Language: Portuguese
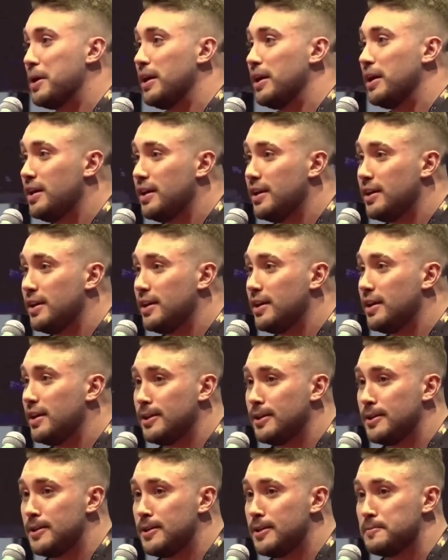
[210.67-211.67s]

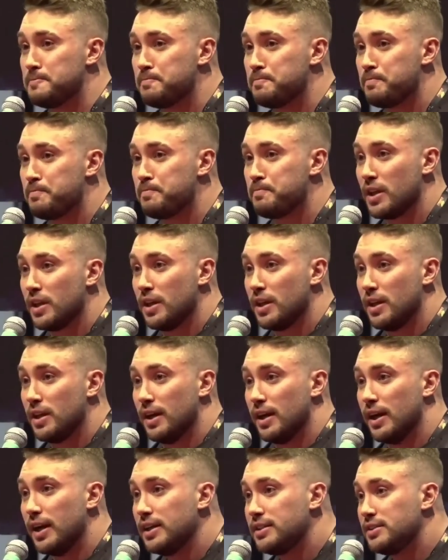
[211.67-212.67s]
E
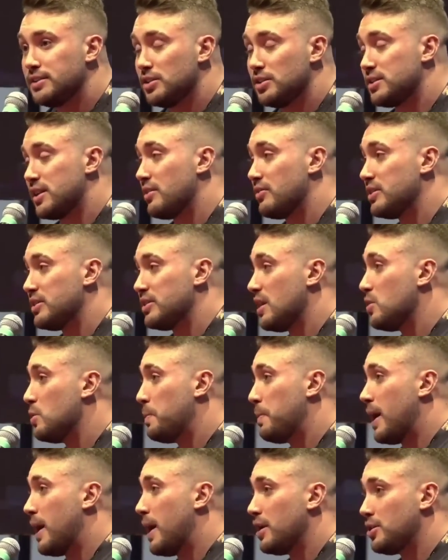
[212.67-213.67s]
antes eu estava sem
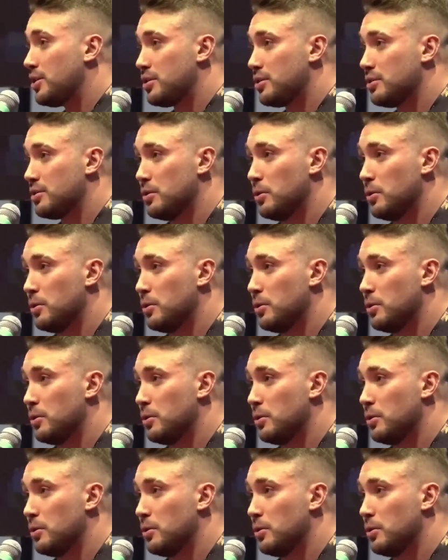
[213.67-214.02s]
o Pacho,